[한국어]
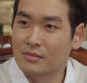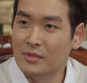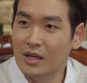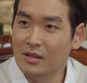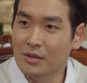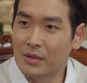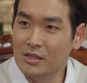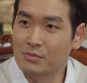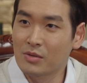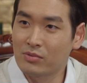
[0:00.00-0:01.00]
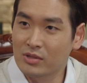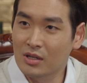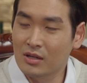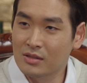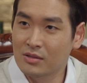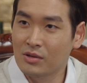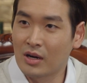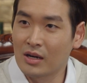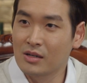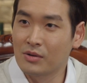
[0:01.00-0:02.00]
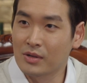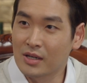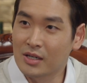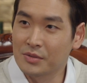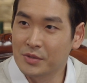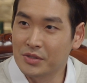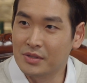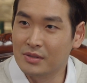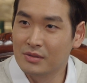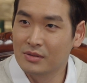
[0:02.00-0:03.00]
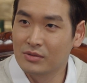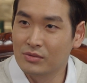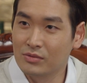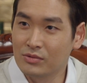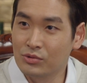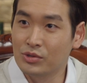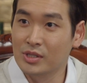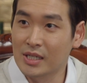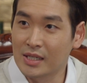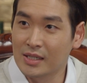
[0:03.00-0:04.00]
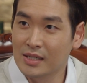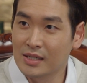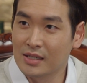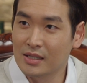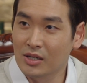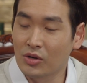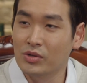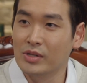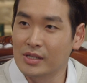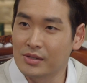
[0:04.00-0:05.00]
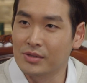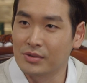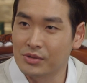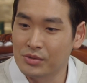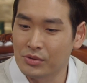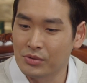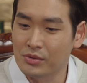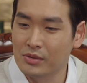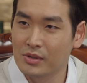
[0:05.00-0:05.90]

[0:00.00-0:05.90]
나한테 마지막 부탁 같은 거 할 일 없게 하려면 유진아 걷어내세요 그 손으로.